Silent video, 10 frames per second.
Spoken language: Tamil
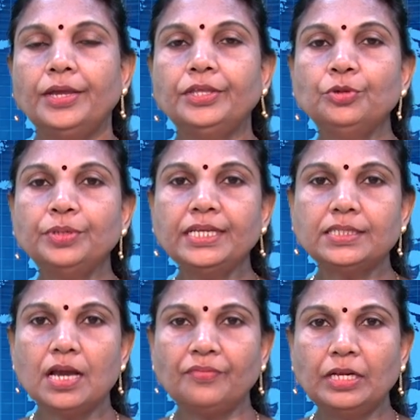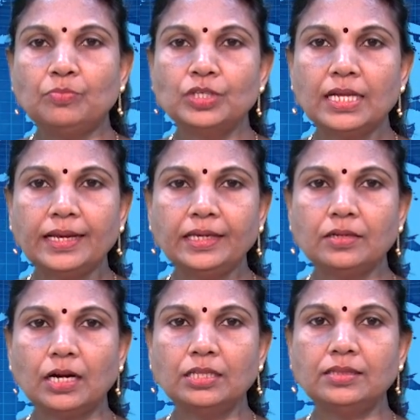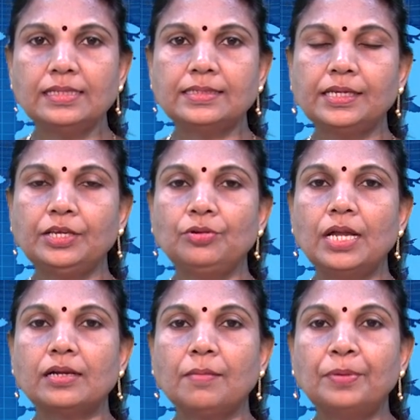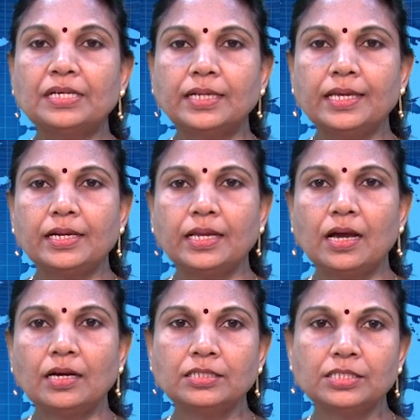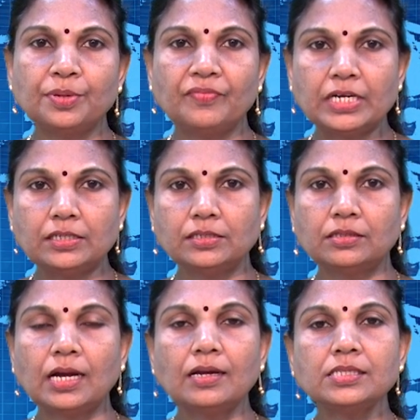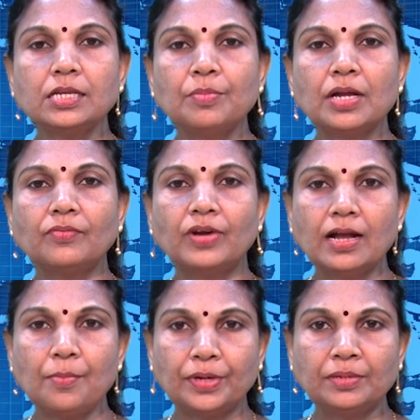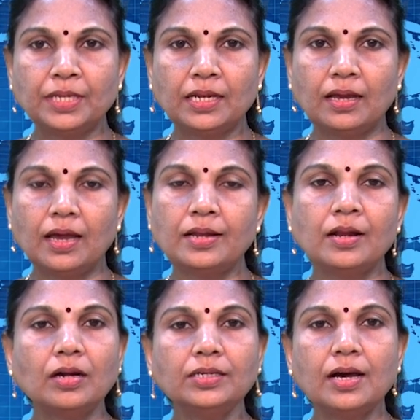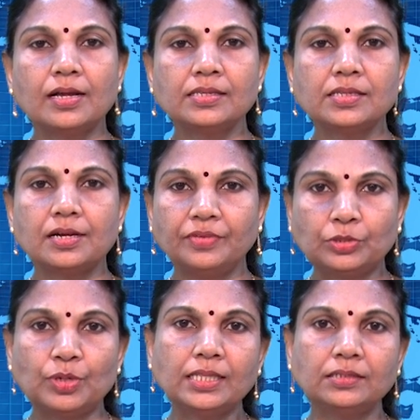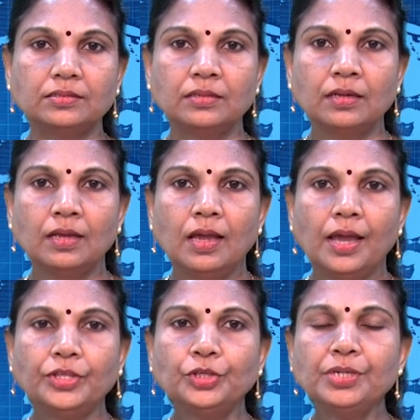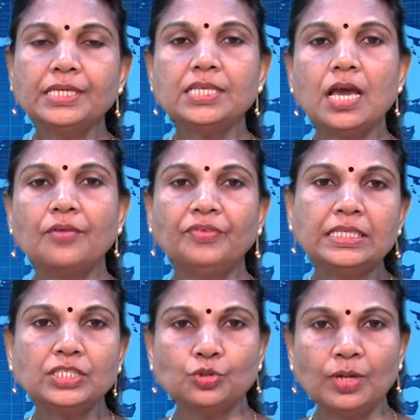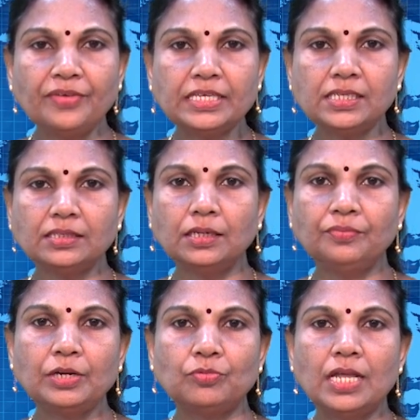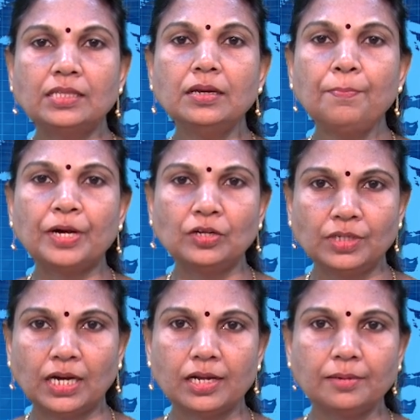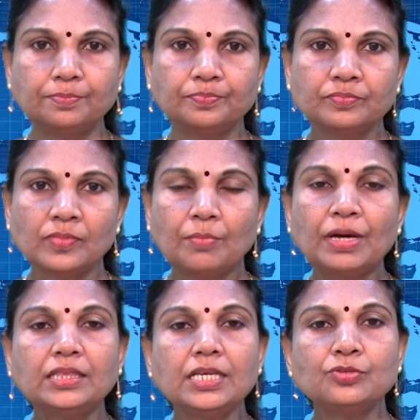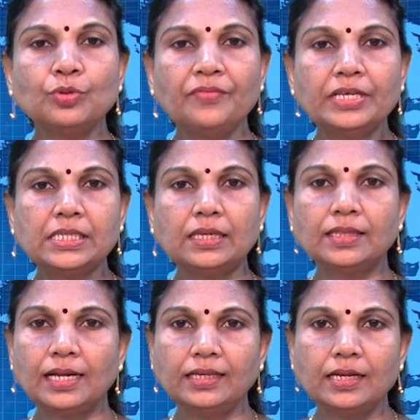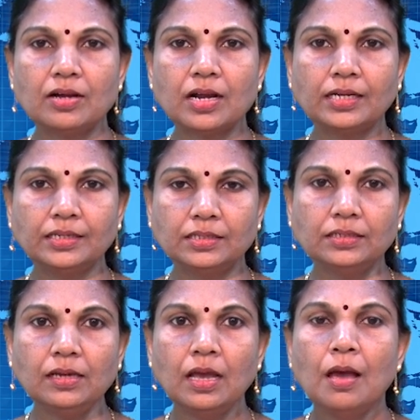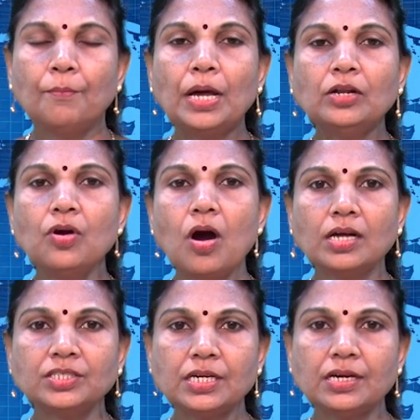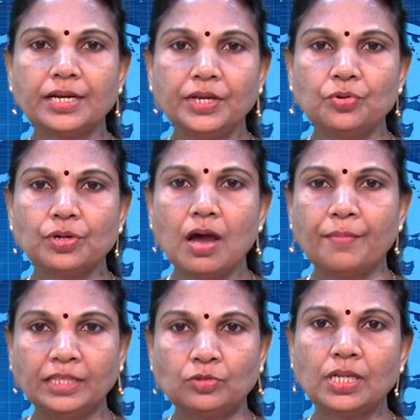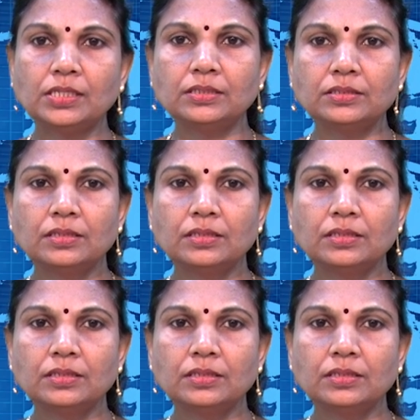இந்தோனேசியாவில் முதலையின் கழுத்தில் சிக்கியுள்ள ரப்பர் டயரை அகற்றுபவருக்கு தக்க சன்மானம் வழங்கப்படும் என அந்நாட்டு அரசு அறிவித்துள்ளது இந்தோனேசியாவின் சுலவேசி தீவில் உள்ளது பலு நகரம் மத்திய சுலவேசியின் தலைநகரான இது பலு ஆற்றங்கரையோர அமைந்துள்ளது